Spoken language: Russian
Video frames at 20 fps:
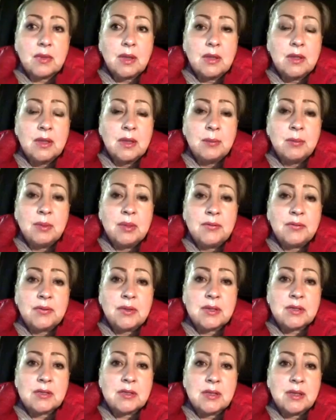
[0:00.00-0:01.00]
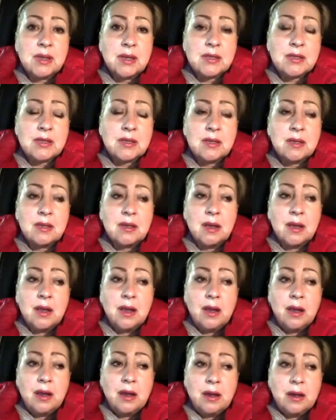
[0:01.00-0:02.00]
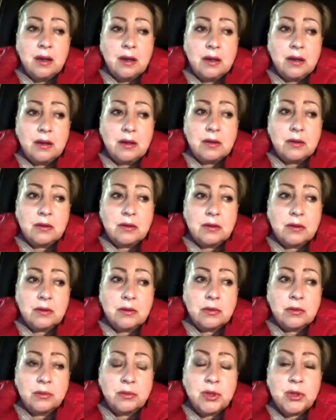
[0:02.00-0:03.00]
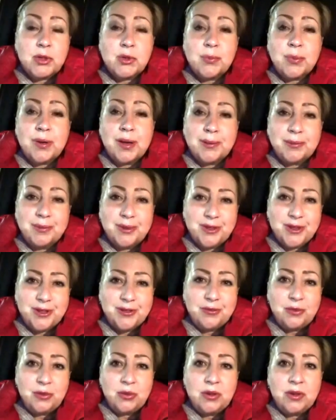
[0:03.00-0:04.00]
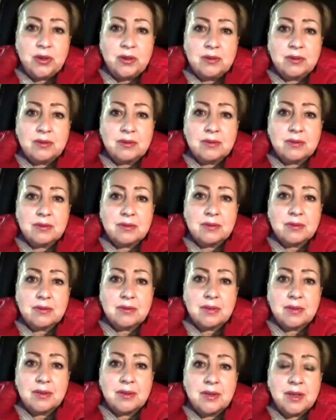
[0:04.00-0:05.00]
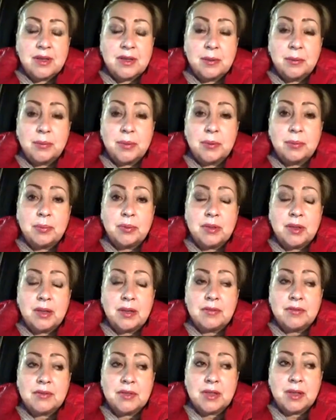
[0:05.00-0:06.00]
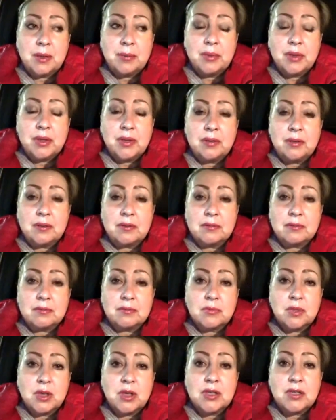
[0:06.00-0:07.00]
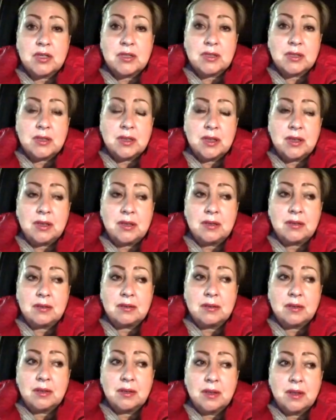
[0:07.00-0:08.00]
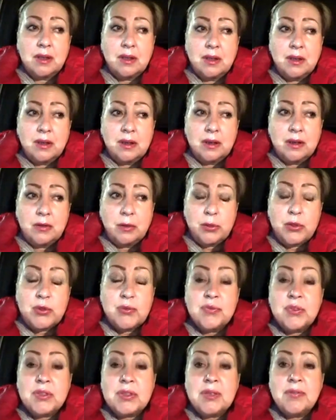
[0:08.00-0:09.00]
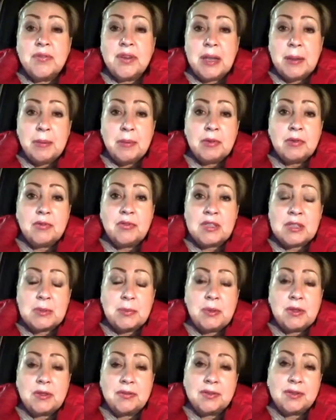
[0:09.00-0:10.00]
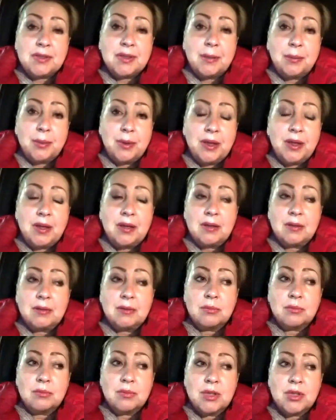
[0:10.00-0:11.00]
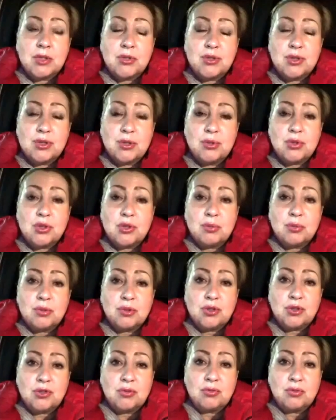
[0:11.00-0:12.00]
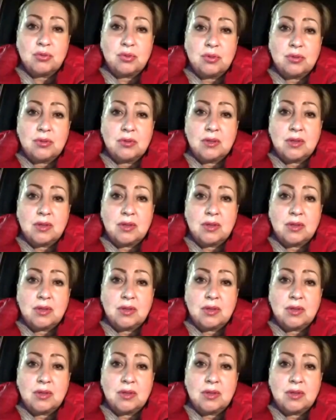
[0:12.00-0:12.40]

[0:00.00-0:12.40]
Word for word: Я была в Красноярске, у меня еще брат был живой. Я там пробыла в декабре три недели. В общем, в это время, 25 декабря, у меня еще Сережа был живой.